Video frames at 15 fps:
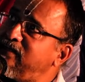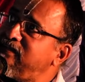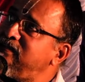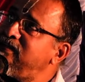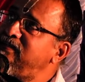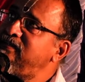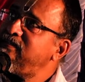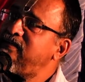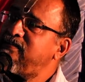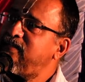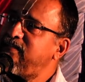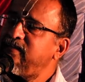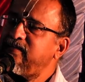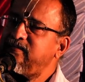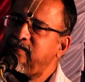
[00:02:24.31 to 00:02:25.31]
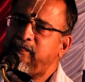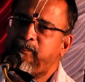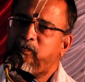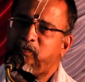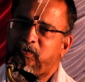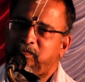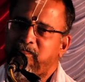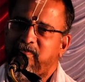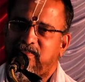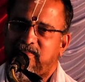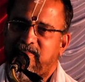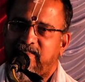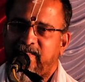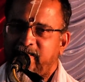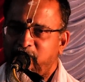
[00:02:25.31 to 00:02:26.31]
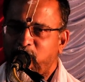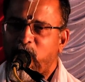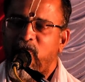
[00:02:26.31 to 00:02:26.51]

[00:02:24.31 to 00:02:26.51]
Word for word: அதனால நான் நல்ல கதி போகணுங்கிறது இல்லை